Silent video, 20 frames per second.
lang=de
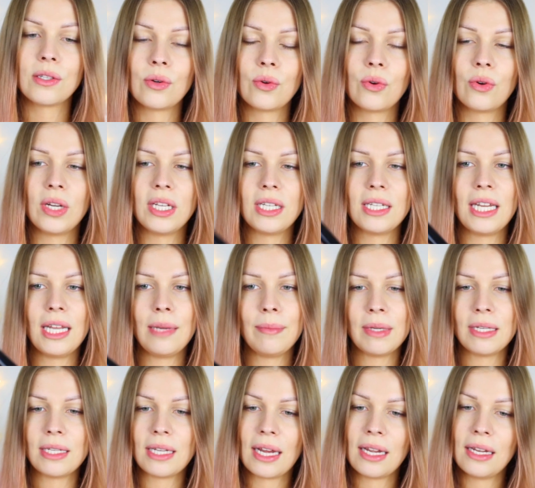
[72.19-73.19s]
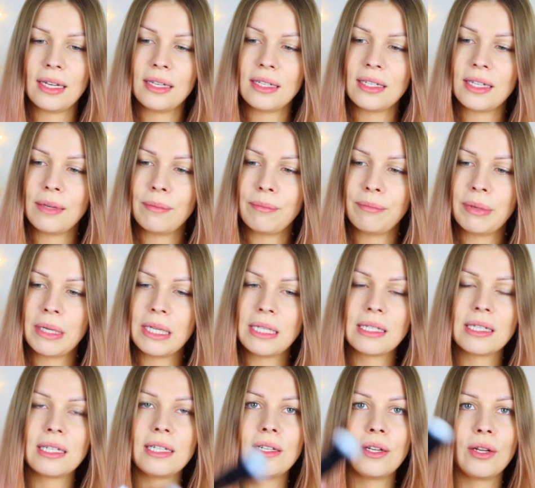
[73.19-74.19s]
So, ich nehme dann den
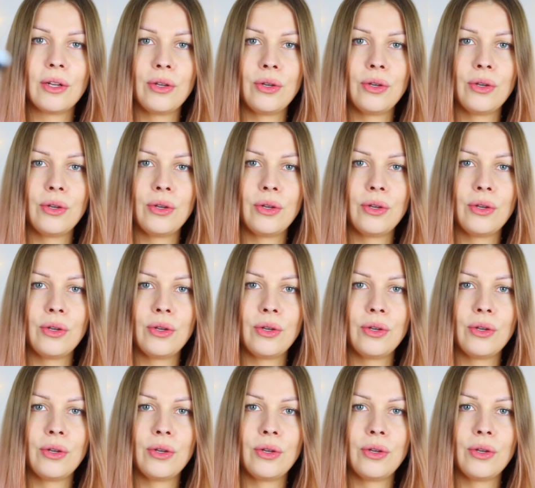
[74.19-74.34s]
Pinsel